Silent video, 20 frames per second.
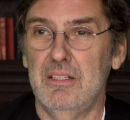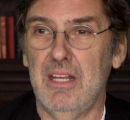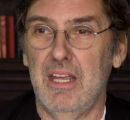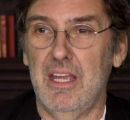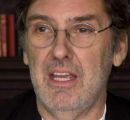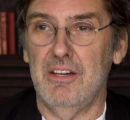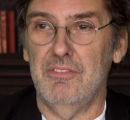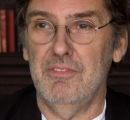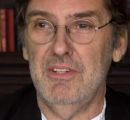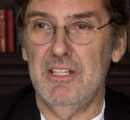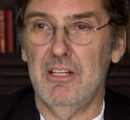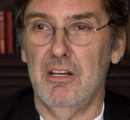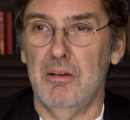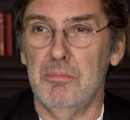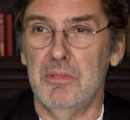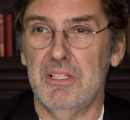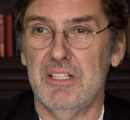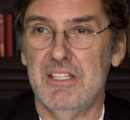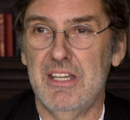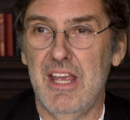der wieder
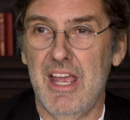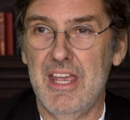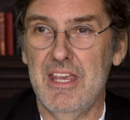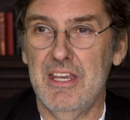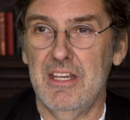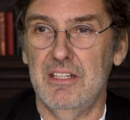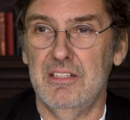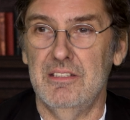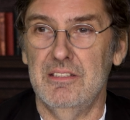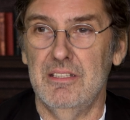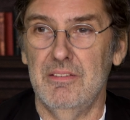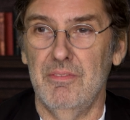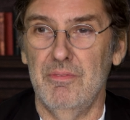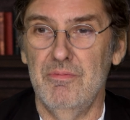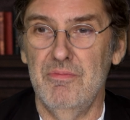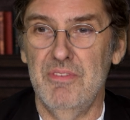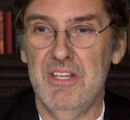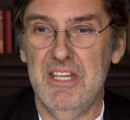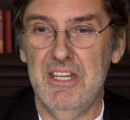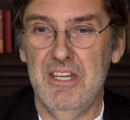einmal zeigt,
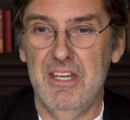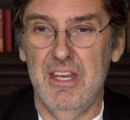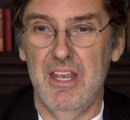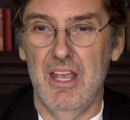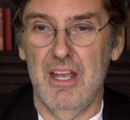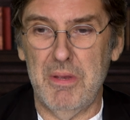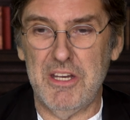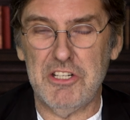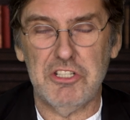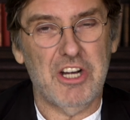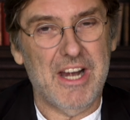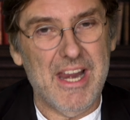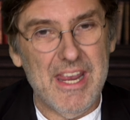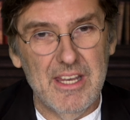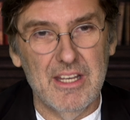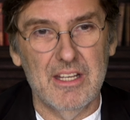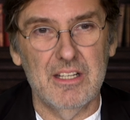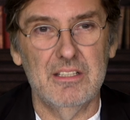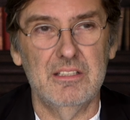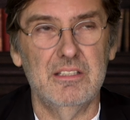wie
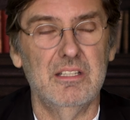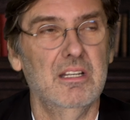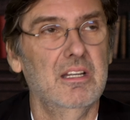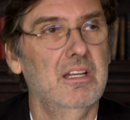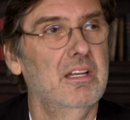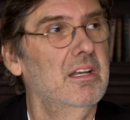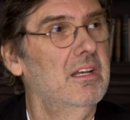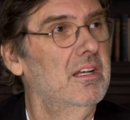beschränkt